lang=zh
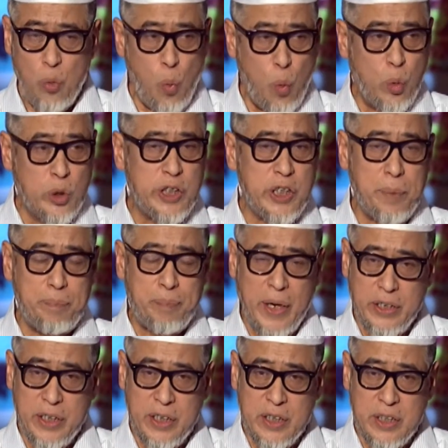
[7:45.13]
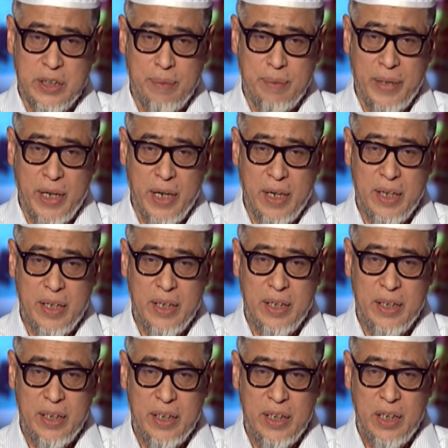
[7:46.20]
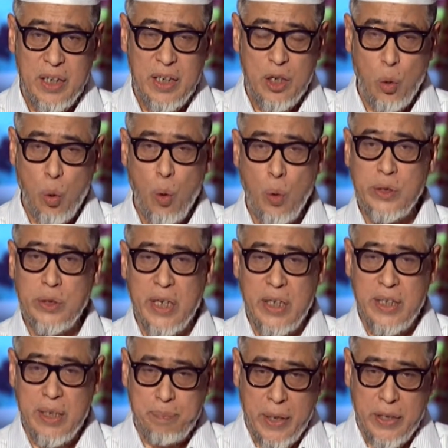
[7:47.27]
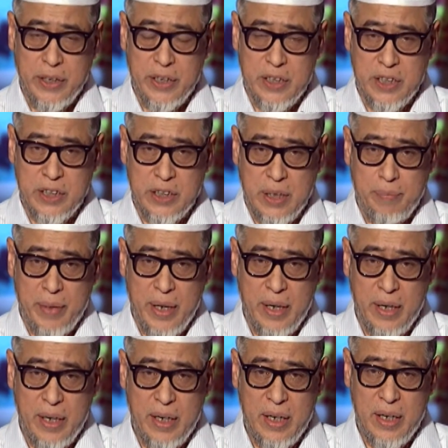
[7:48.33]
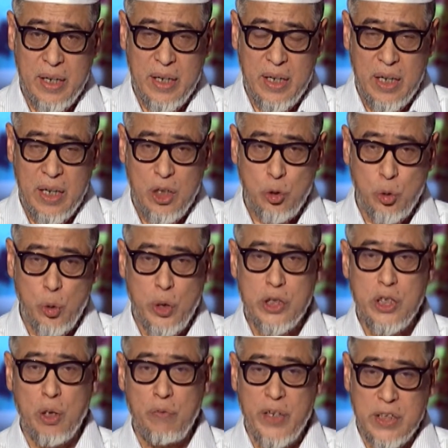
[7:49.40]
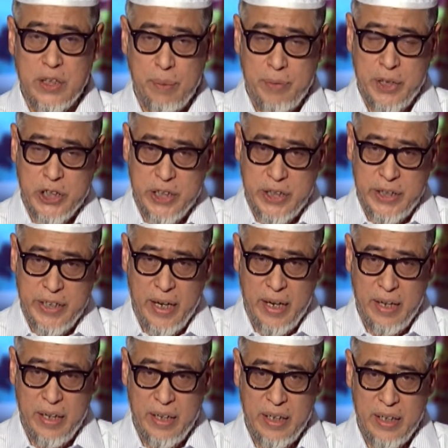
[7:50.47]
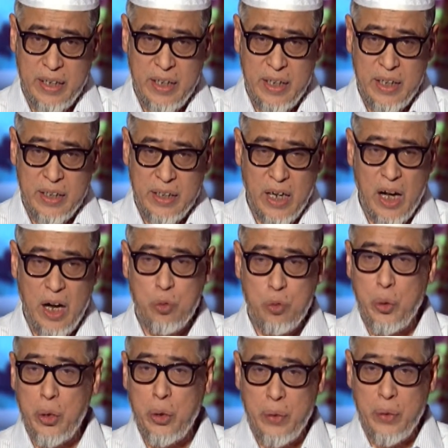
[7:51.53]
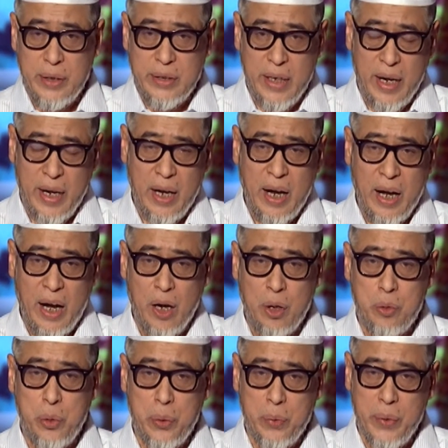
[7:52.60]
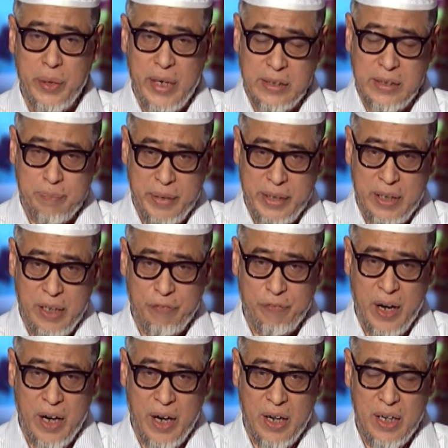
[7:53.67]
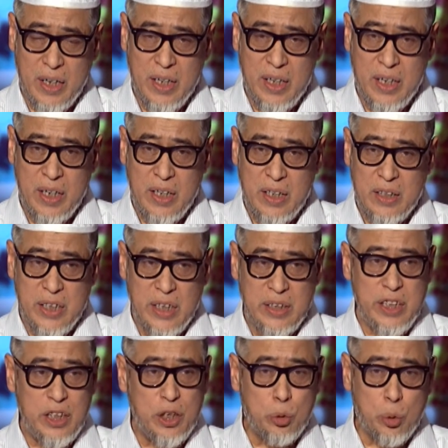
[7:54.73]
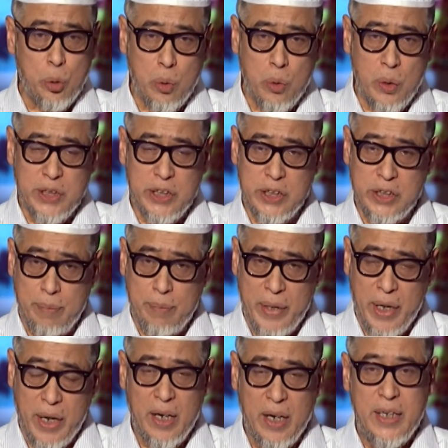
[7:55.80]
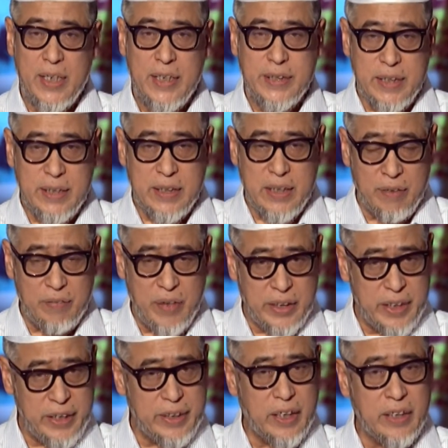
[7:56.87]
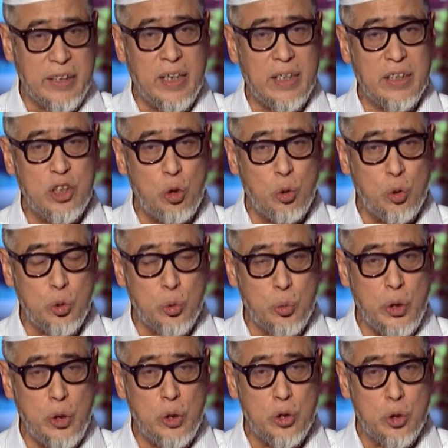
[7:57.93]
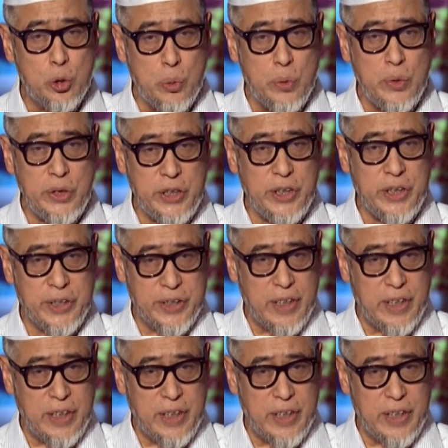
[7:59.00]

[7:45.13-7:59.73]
物质的本质是什么？空间的本质是什么？宇宙为什么实现？它归源在、归回在什么地方？人的如何是什么？这些个问题等等，都属于终极